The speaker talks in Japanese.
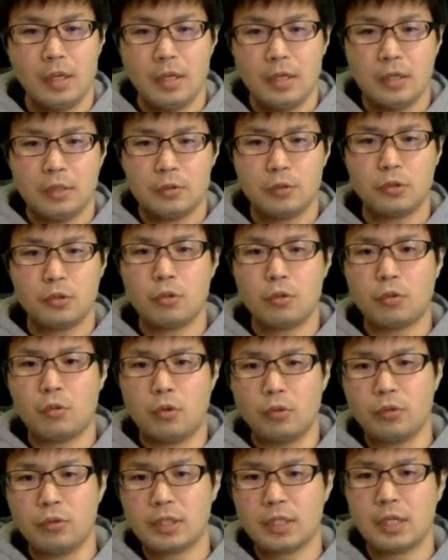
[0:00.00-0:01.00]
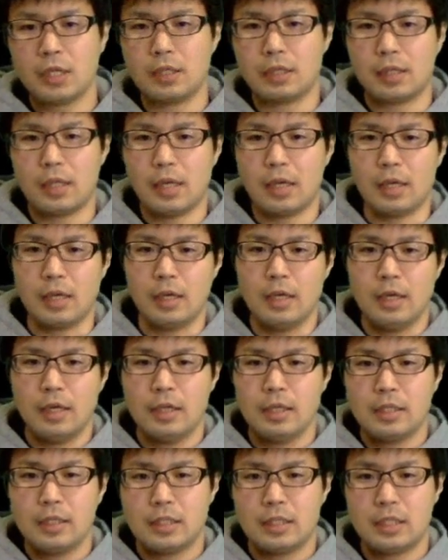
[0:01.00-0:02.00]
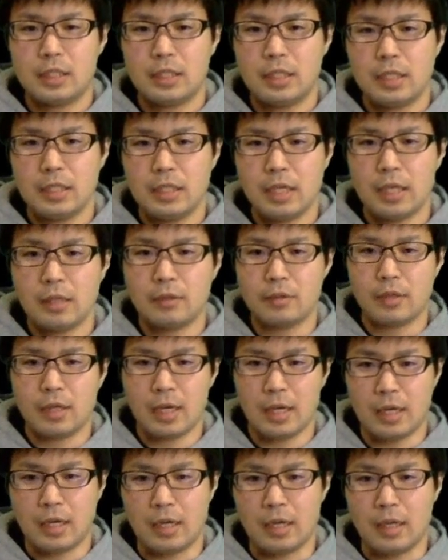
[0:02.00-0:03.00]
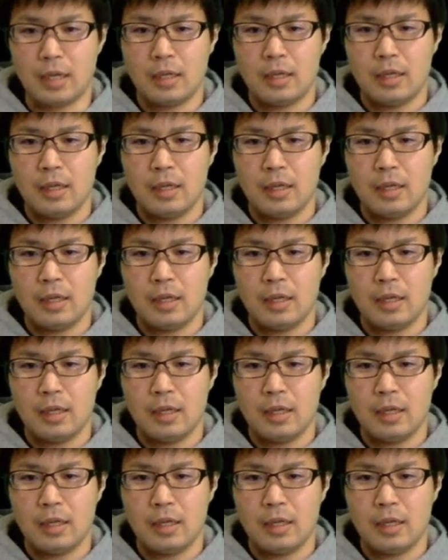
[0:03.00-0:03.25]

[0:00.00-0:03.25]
そうすると、この式って、Cn が、